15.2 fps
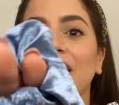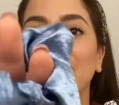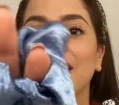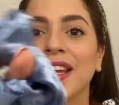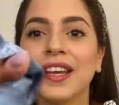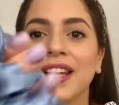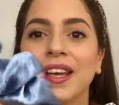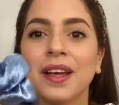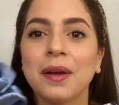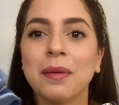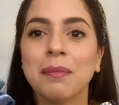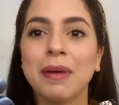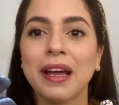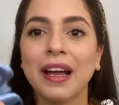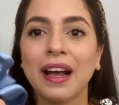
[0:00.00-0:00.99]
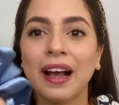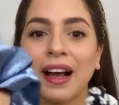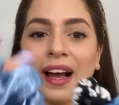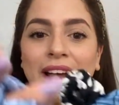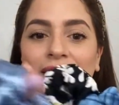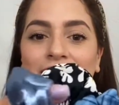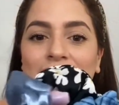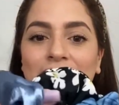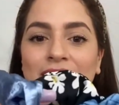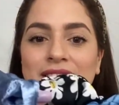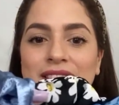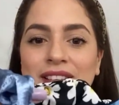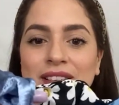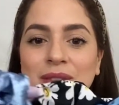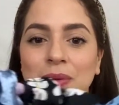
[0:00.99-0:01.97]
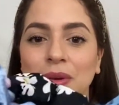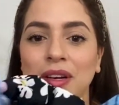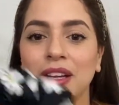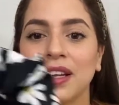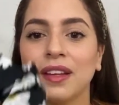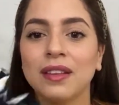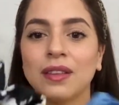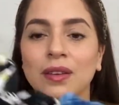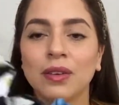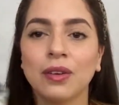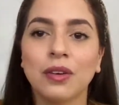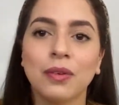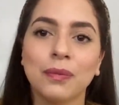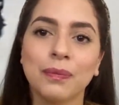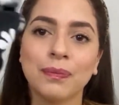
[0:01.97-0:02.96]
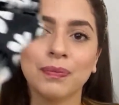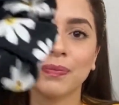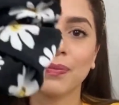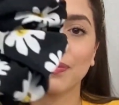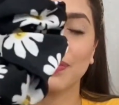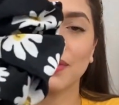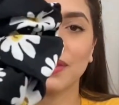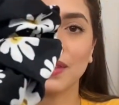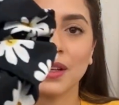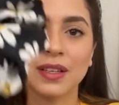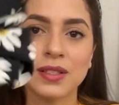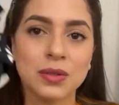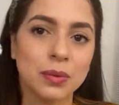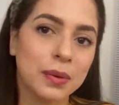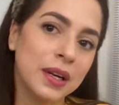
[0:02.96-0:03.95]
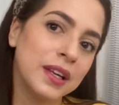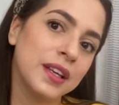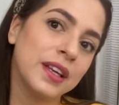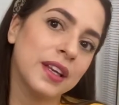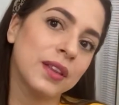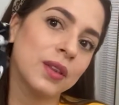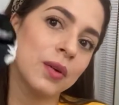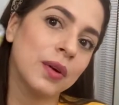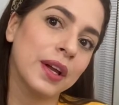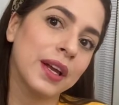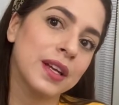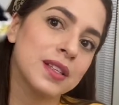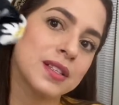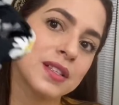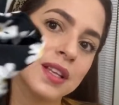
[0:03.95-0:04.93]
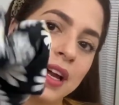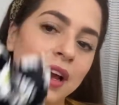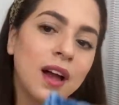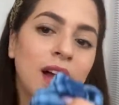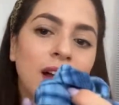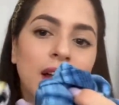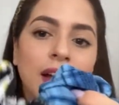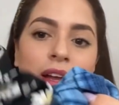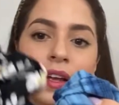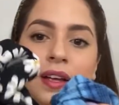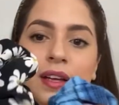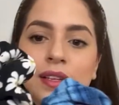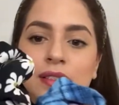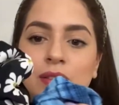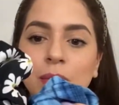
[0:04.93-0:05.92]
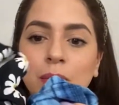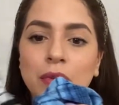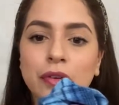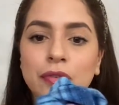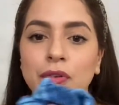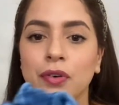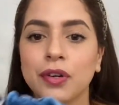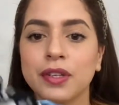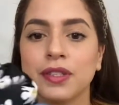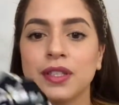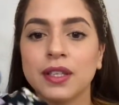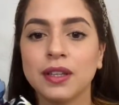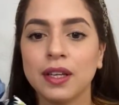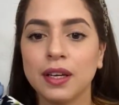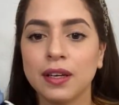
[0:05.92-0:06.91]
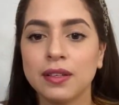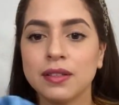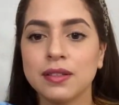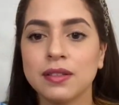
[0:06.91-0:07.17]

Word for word: y me encanta este azulito. Estuve eligiendo esta que es como de florecitas.